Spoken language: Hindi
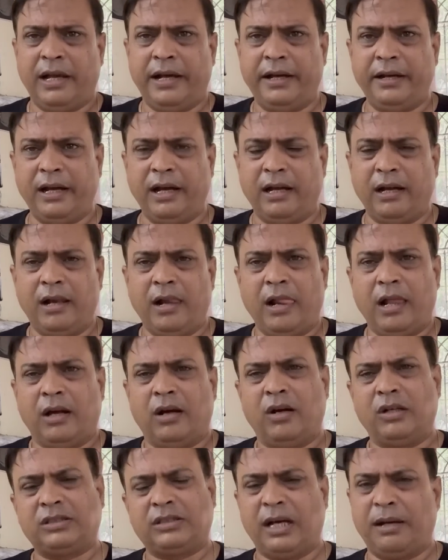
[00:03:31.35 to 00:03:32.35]
है ना
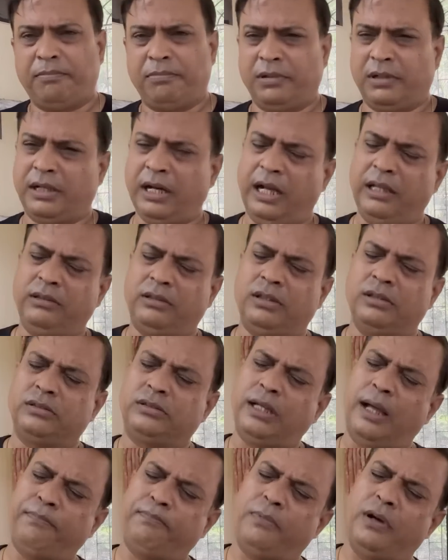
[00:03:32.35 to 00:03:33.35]
और सब ग्रंथ
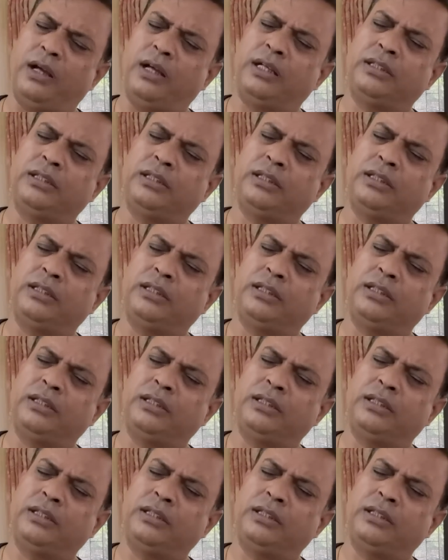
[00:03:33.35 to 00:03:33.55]
सब